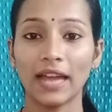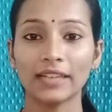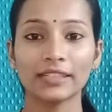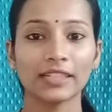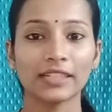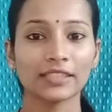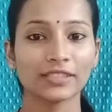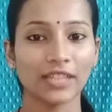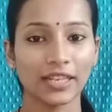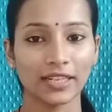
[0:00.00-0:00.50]

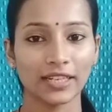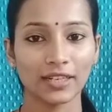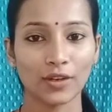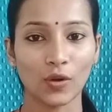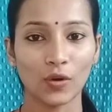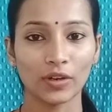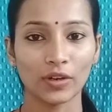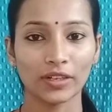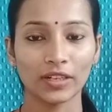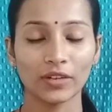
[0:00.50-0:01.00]
అండ్ నా ఛానల్
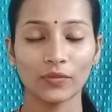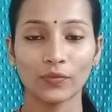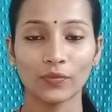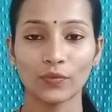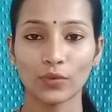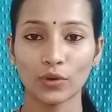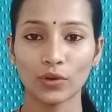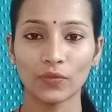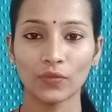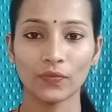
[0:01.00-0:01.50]
కాంటెంట్
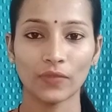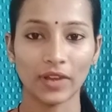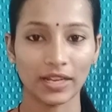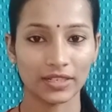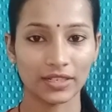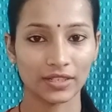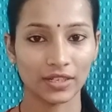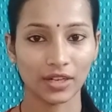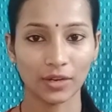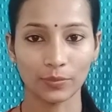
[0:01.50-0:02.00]
ఫుడ్
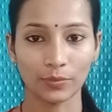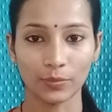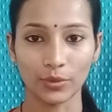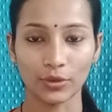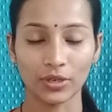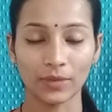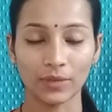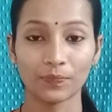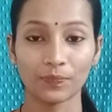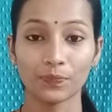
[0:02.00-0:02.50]
ఫ్యాషన్ అండ్
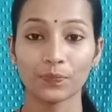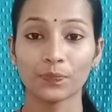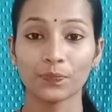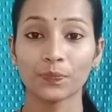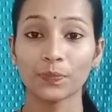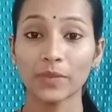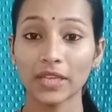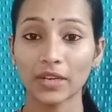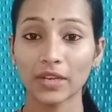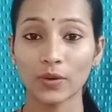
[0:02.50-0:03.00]
బ్యూటీ
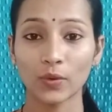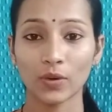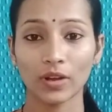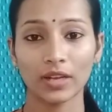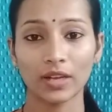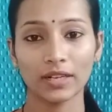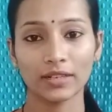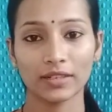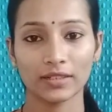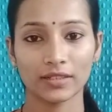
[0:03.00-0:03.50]
మీరు
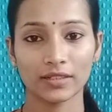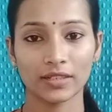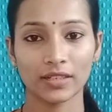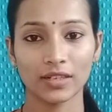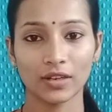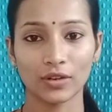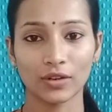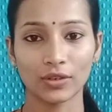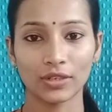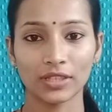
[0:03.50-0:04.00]
కూడా
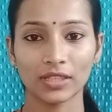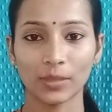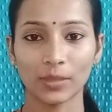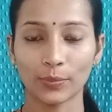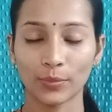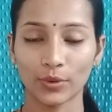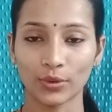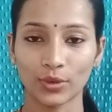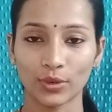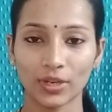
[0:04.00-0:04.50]
ఇంట్రెస్టెడ్గా ఉంటే
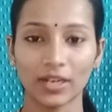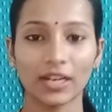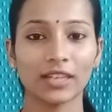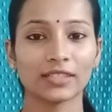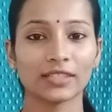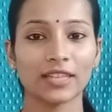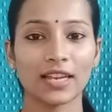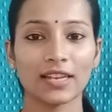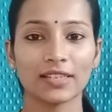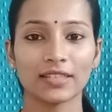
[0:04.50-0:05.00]
తప్పకుండా
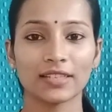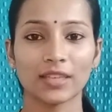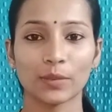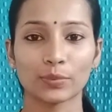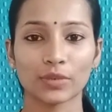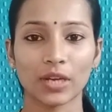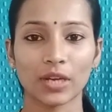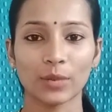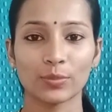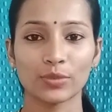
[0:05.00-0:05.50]
నా ఛానల్ని
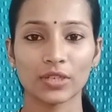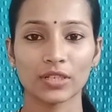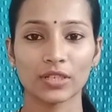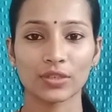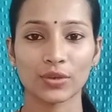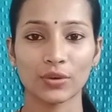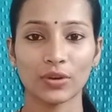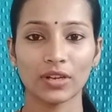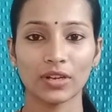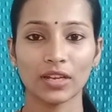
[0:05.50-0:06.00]
సబ్స్క్రైబ్
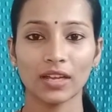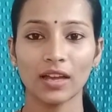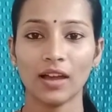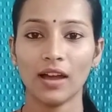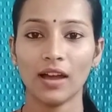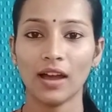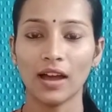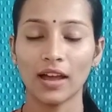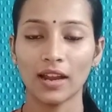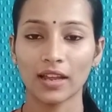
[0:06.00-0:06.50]
చేసుకోండి
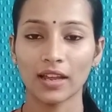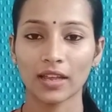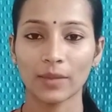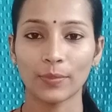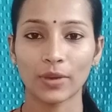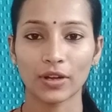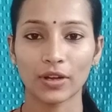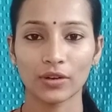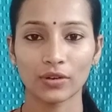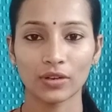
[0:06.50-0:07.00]

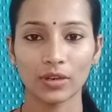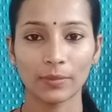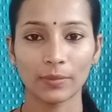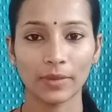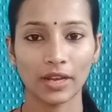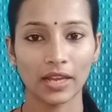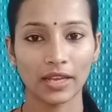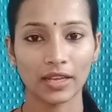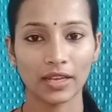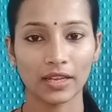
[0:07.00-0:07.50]
అలాగే పక్కన ఉన్న
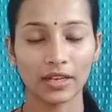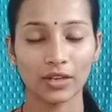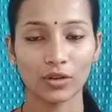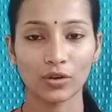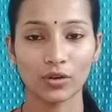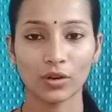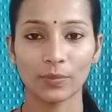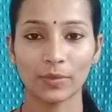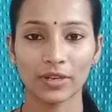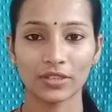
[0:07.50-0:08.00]
బెల్ ఐకన్ని
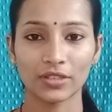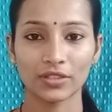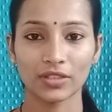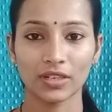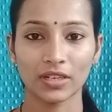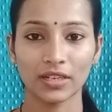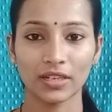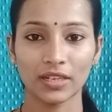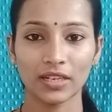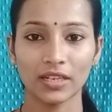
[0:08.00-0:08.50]
కూడా ప్రెస్
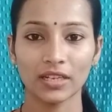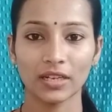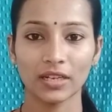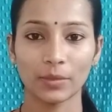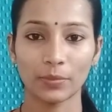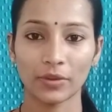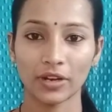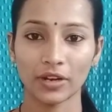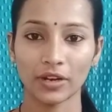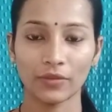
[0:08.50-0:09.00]
చేయండి
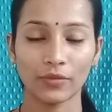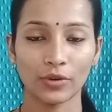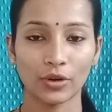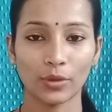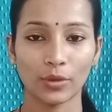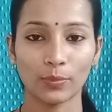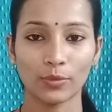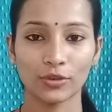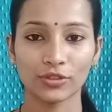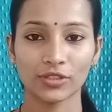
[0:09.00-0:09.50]
నేను ఎప్పుడైనా
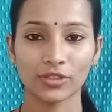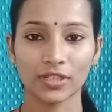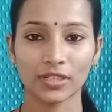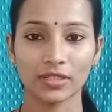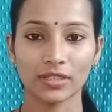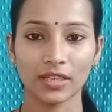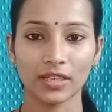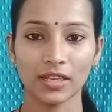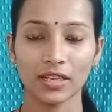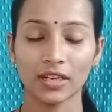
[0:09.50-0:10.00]
వీడియో అప్లోడ్
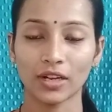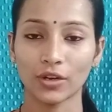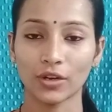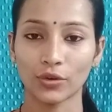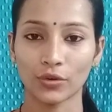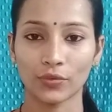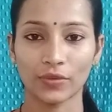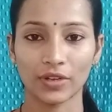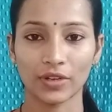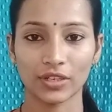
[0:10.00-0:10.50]
చేస్తే నా
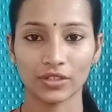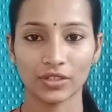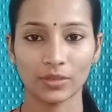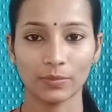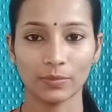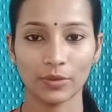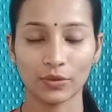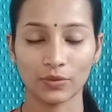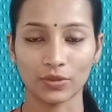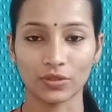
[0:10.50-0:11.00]

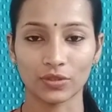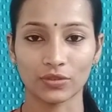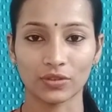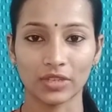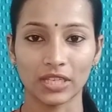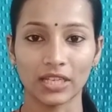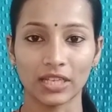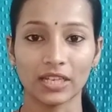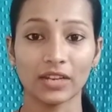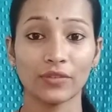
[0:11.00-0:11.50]
నోటిఫికేషన్ మీకు
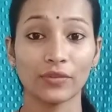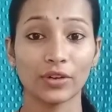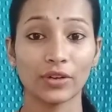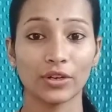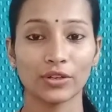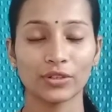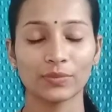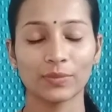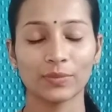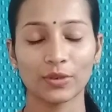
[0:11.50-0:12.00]
వస్తుంది నా
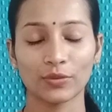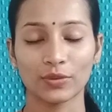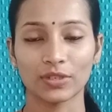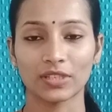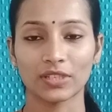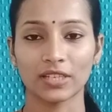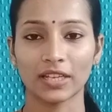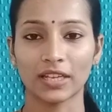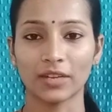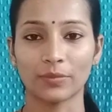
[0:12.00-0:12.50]
వీడియోస్ మీకు
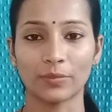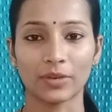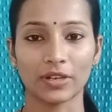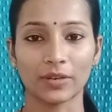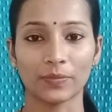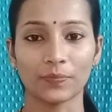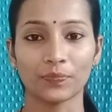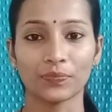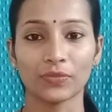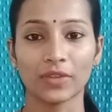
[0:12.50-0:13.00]
వస్తాయి
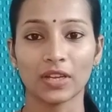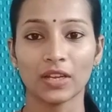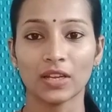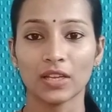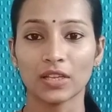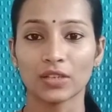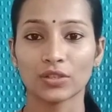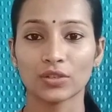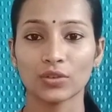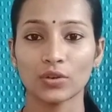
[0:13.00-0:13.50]
అనమాట
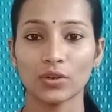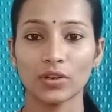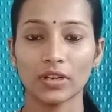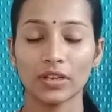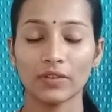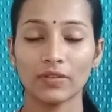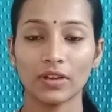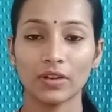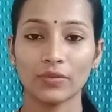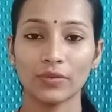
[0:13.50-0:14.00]
సో
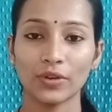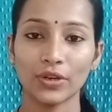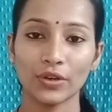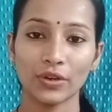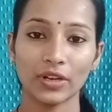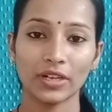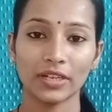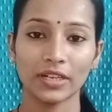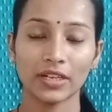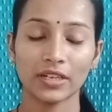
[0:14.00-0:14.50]
ఇవాళ
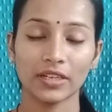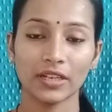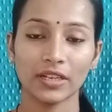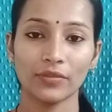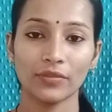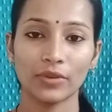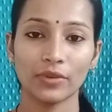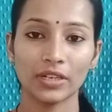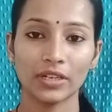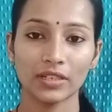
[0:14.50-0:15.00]
వీడియో ఏంటంటే
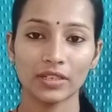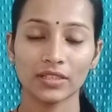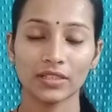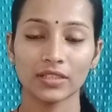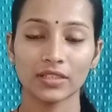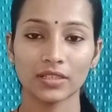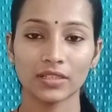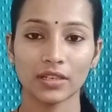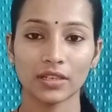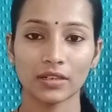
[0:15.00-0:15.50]
వింటర్
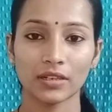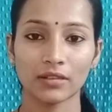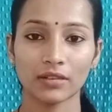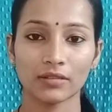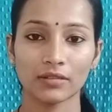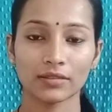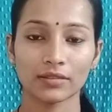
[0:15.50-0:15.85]
సీజన్